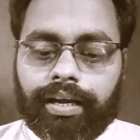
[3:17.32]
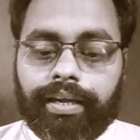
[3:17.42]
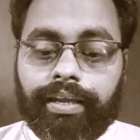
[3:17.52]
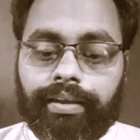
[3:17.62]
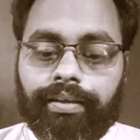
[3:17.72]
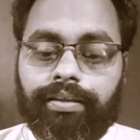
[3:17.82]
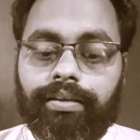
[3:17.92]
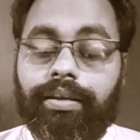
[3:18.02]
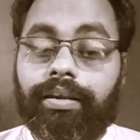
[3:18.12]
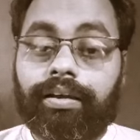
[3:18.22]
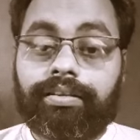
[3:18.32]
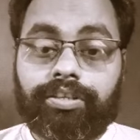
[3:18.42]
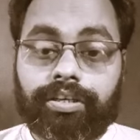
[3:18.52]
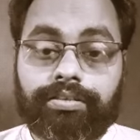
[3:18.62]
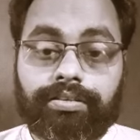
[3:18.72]
आई इन हर
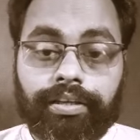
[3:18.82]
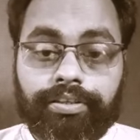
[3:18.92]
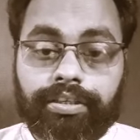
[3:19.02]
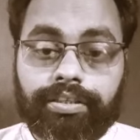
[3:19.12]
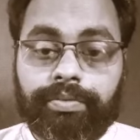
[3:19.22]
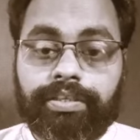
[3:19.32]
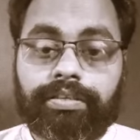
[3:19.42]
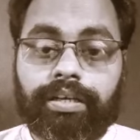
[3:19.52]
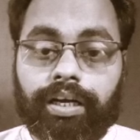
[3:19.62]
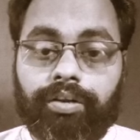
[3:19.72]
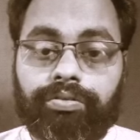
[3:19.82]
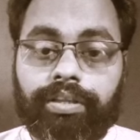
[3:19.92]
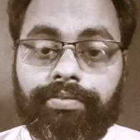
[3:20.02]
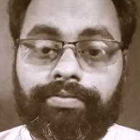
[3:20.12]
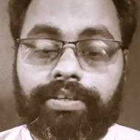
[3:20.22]
चिक्स चिक्स मीन्स गाल
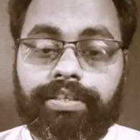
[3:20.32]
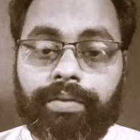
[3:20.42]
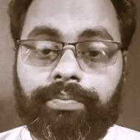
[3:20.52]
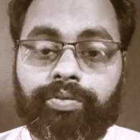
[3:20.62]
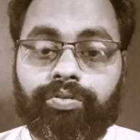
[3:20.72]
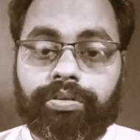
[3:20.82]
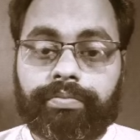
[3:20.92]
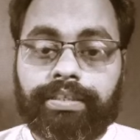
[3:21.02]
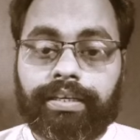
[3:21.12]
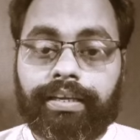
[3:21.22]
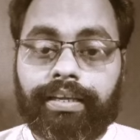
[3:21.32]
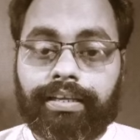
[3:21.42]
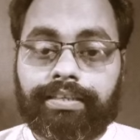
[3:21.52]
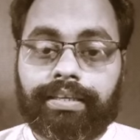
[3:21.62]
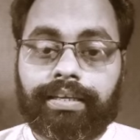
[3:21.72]
होता है फ्रेंड्स आप तो समझ ही रहे
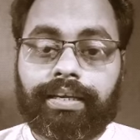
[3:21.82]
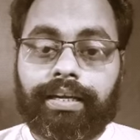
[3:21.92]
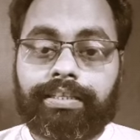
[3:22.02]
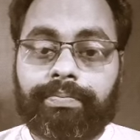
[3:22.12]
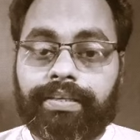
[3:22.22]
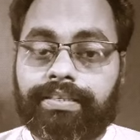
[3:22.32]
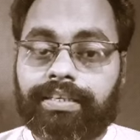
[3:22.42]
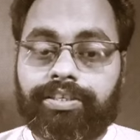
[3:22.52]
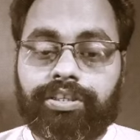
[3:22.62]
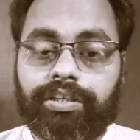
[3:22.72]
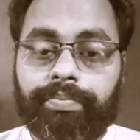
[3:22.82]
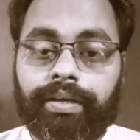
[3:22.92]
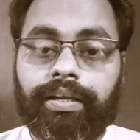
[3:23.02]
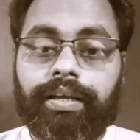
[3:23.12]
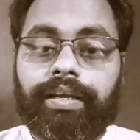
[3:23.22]
हैं इसके गाल स्पेस के चीन
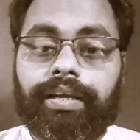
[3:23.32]
पे